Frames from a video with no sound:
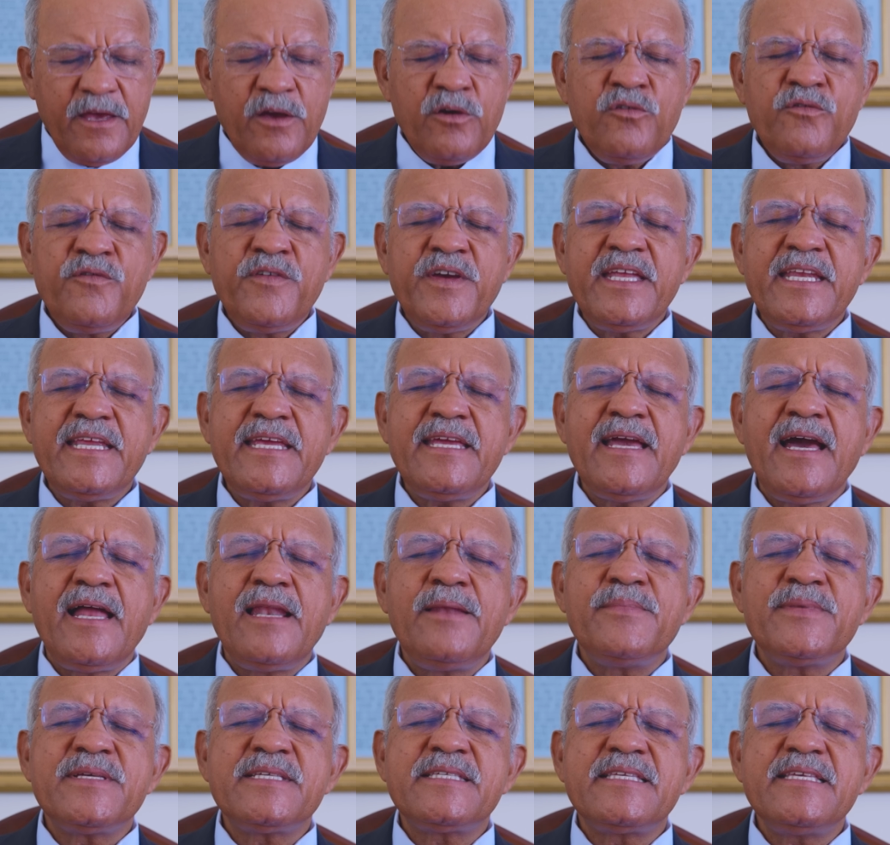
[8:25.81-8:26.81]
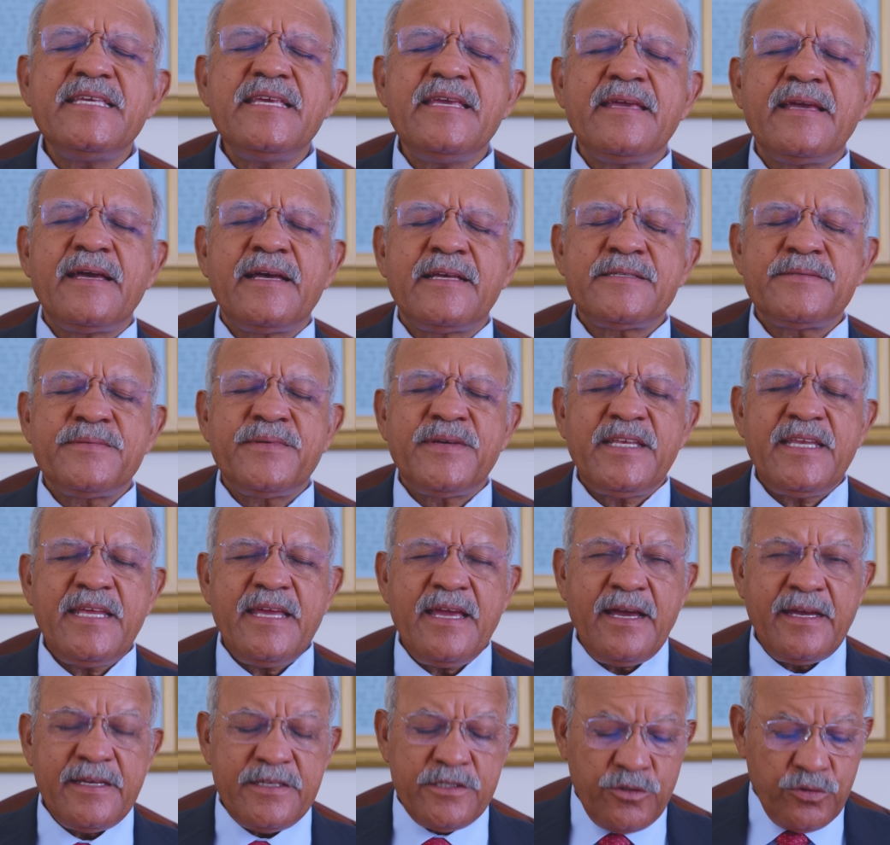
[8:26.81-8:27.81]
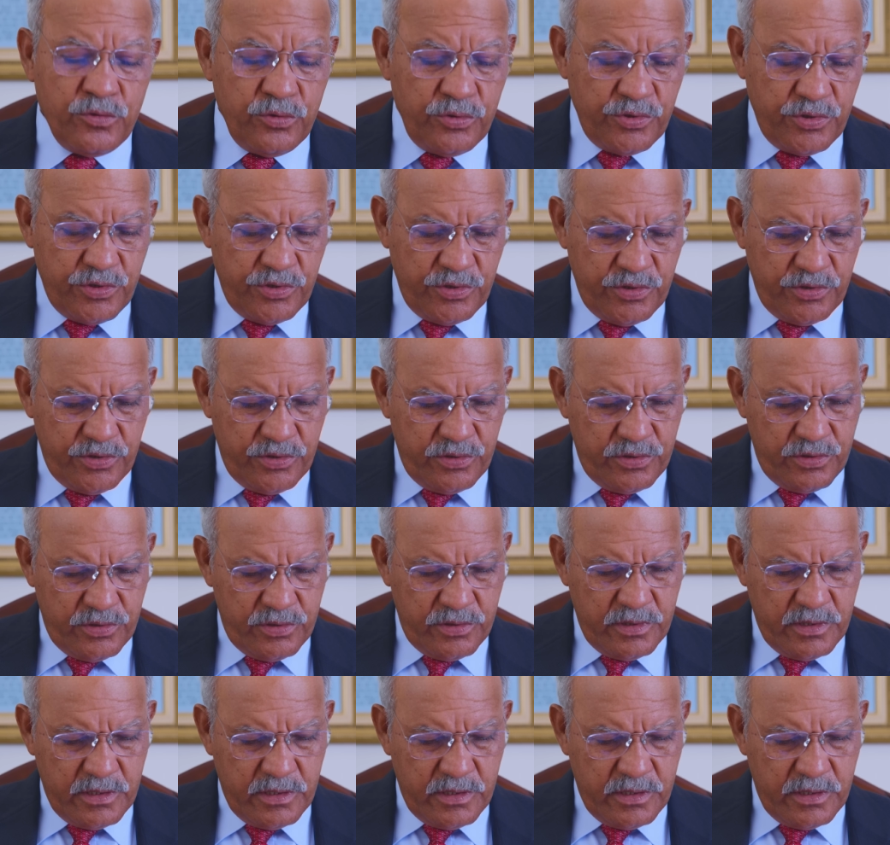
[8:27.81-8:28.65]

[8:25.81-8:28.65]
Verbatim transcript: vería al Mesías, vería a Jesús.